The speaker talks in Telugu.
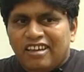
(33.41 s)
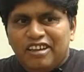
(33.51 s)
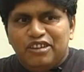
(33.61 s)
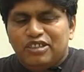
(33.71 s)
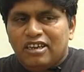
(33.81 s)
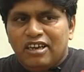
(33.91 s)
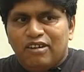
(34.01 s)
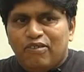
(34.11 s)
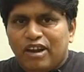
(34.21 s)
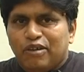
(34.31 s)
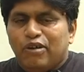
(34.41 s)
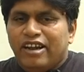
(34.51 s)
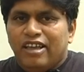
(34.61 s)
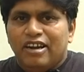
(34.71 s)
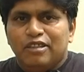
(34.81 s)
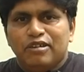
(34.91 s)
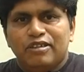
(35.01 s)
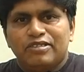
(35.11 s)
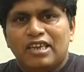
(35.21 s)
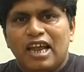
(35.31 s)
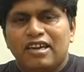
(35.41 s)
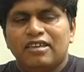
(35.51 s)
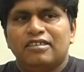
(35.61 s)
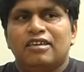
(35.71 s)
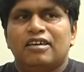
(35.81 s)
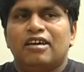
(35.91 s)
ఇనీషియల్గా వాళ్ళకి కూడా ఐడియా లేదు నేను స్టార్టింగ్